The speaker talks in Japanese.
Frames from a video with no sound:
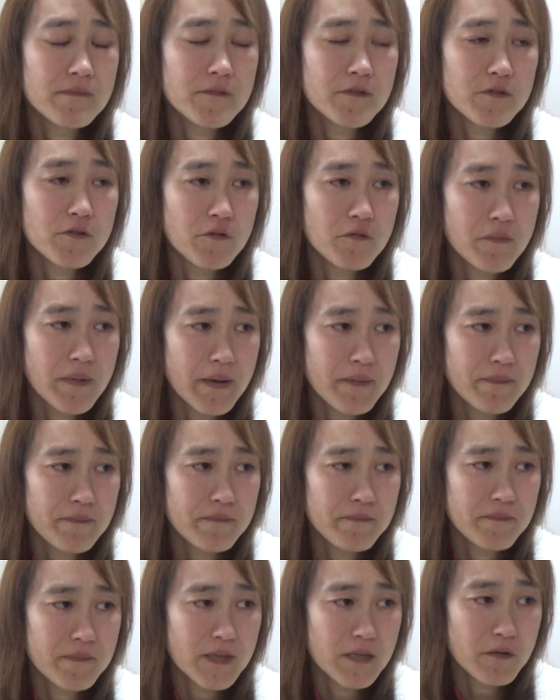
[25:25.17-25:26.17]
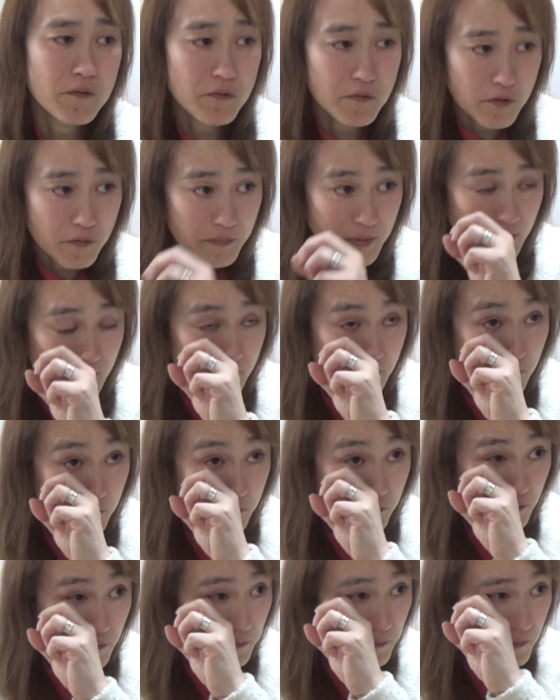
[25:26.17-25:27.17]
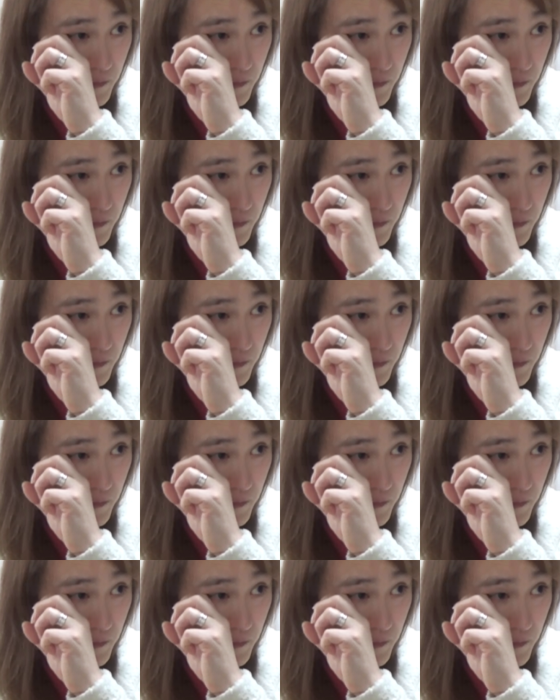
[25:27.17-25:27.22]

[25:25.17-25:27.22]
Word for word: ちょっとごめん、いろいろ込み上げてくる。